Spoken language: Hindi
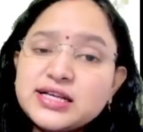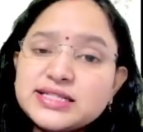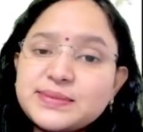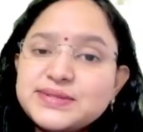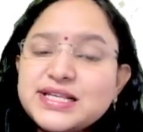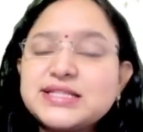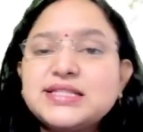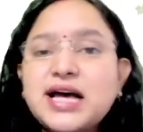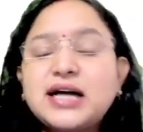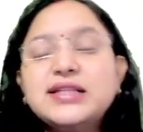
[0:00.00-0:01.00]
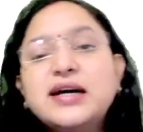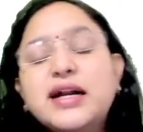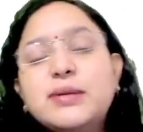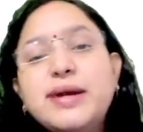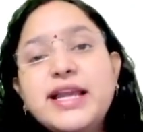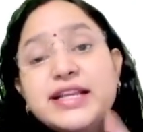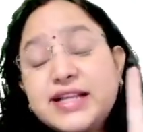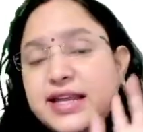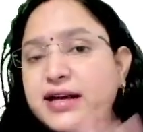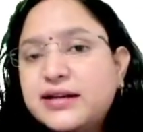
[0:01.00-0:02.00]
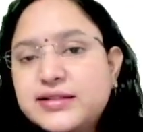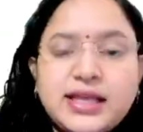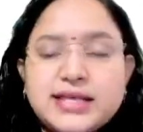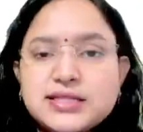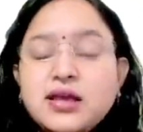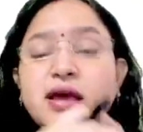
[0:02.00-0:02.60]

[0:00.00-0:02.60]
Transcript: सबसे ज़्यादा गड़बड़ी इधर ही करते यस yes.